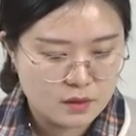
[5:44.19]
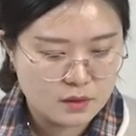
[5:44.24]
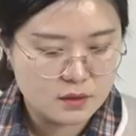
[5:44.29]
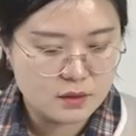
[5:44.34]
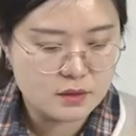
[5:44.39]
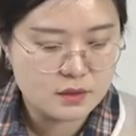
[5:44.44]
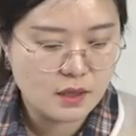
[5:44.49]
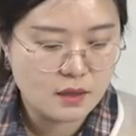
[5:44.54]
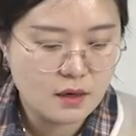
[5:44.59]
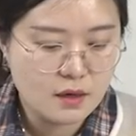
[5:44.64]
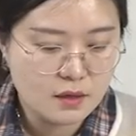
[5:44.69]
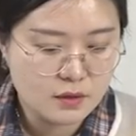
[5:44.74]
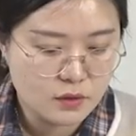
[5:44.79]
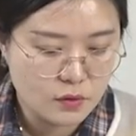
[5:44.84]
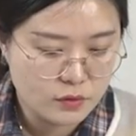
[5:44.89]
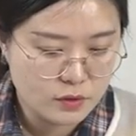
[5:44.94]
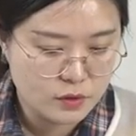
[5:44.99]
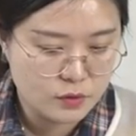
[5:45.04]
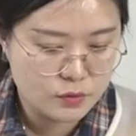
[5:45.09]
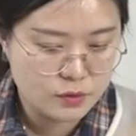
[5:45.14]
그를
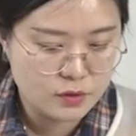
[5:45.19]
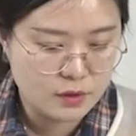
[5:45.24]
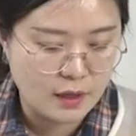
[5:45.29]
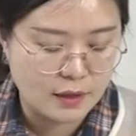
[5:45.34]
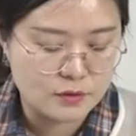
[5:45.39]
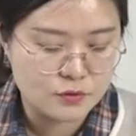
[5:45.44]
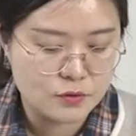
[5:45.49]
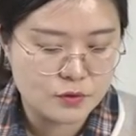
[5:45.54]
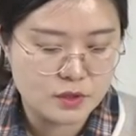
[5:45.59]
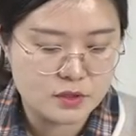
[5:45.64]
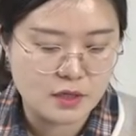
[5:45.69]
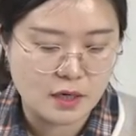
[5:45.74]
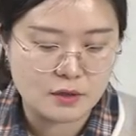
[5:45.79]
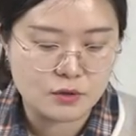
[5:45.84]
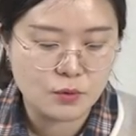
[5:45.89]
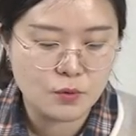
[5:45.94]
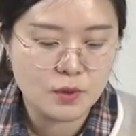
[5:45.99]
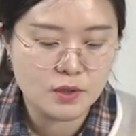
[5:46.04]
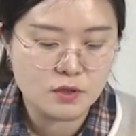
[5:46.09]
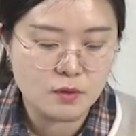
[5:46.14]
사랑했던 이유는 단순히
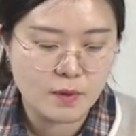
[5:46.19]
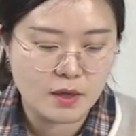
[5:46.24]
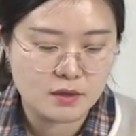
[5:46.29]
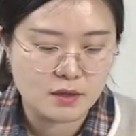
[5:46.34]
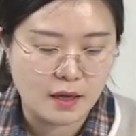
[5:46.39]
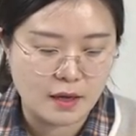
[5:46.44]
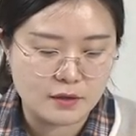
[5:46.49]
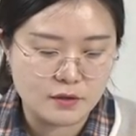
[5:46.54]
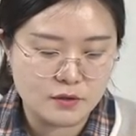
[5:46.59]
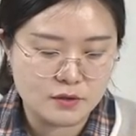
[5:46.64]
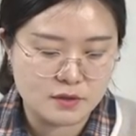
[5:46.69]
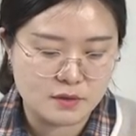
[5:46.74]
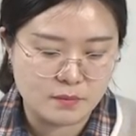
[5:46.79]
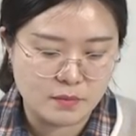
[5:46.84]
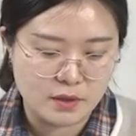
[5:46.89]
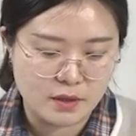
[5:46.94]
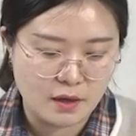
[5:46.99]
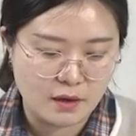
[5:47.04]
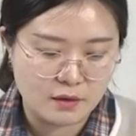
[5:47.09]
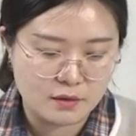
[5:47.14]
잘 통해서만은
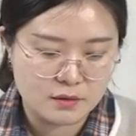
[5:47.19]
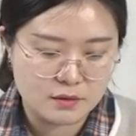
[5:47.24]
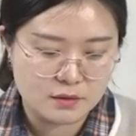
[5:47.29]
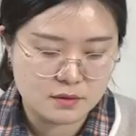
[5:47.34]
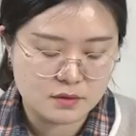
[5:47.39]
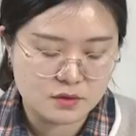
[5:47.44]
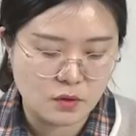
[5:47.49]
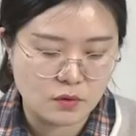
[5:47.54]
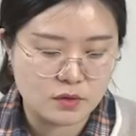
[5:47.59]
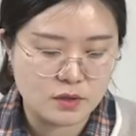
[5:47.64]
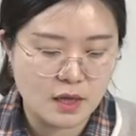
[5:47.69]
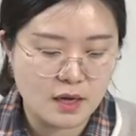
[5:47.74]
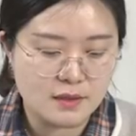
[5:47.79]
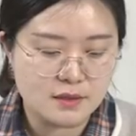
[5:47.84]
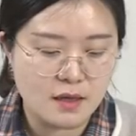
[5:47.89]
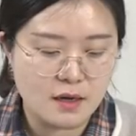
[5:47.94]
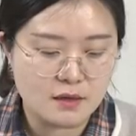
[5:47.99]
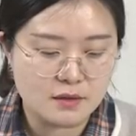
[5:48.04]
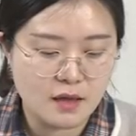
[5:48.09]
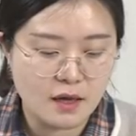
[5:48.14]
아니었습니다. 저는
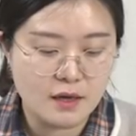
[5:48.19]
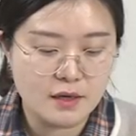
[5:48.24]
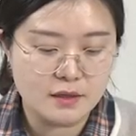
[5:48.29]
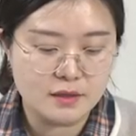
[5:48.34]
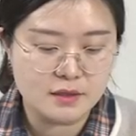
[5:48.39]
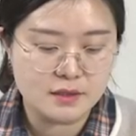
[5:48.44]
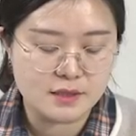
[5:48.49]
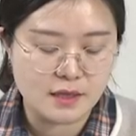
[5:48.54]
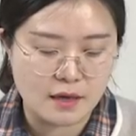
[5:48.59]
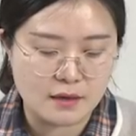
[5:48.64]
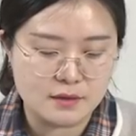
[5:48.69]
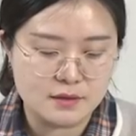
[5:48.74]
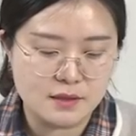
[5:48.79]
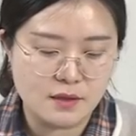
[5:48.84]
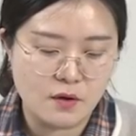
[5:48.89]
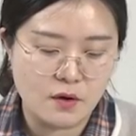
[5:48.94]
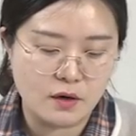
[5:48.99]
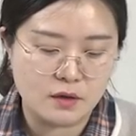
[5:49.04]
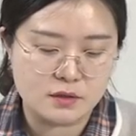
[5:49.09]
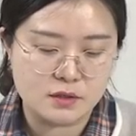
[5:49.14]
항상 타인을 작은
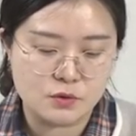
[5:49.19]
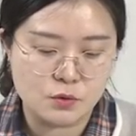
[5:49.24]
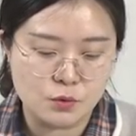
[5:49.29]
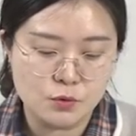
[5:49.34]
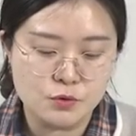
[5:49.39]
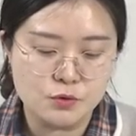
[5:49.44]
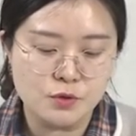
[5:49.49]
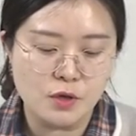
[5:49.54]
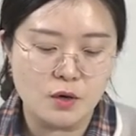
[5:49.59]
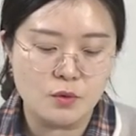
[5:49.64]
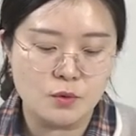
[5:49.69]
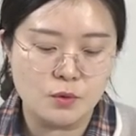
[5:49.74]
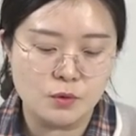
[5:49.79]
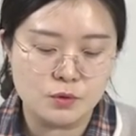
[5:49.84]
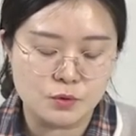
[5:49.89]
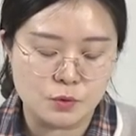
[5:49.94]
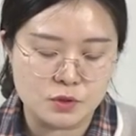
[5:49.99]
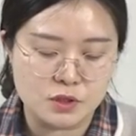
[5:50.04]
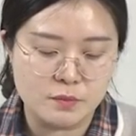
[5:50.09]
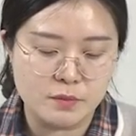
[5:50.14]
새와 같이
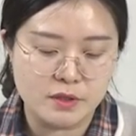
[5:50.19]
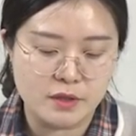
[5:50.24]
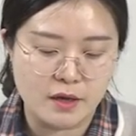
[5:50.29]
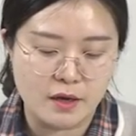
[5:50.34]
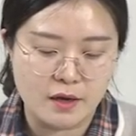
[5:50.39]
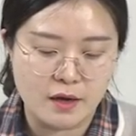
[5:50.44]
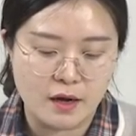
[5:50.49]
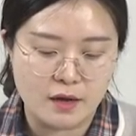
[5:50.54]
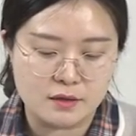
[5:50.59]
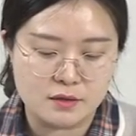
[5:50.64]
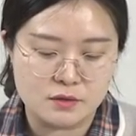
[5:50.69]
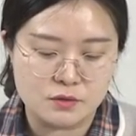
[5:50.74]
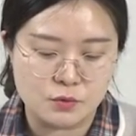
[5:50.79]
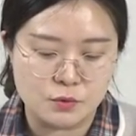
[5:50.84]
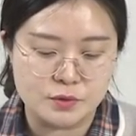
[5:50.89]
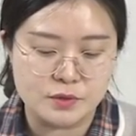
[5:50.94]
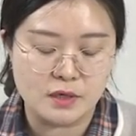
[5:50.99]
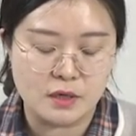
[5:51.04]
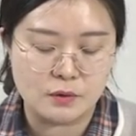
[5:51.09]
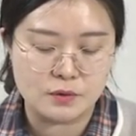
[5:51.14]
소중하고 조심히 대해야 하는
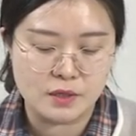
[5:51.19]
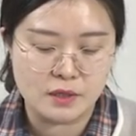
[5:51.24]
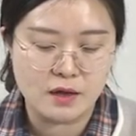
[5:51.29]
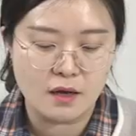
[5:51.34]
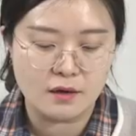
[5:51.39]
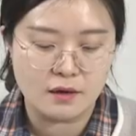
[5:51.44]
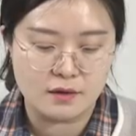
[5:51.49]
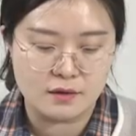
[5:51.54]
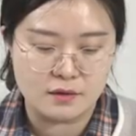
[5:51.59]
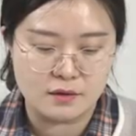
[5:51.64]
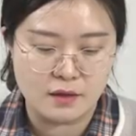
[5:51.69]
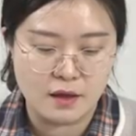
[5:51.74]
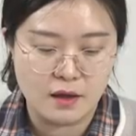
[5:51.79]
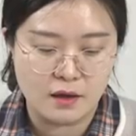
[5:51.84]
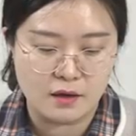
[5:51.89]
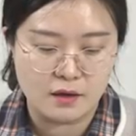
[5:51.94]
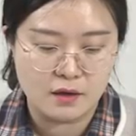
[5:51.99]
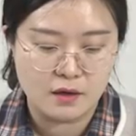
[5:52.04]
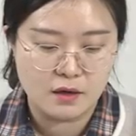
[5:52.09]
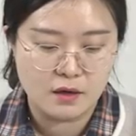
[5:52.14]
존재라고 생각했는데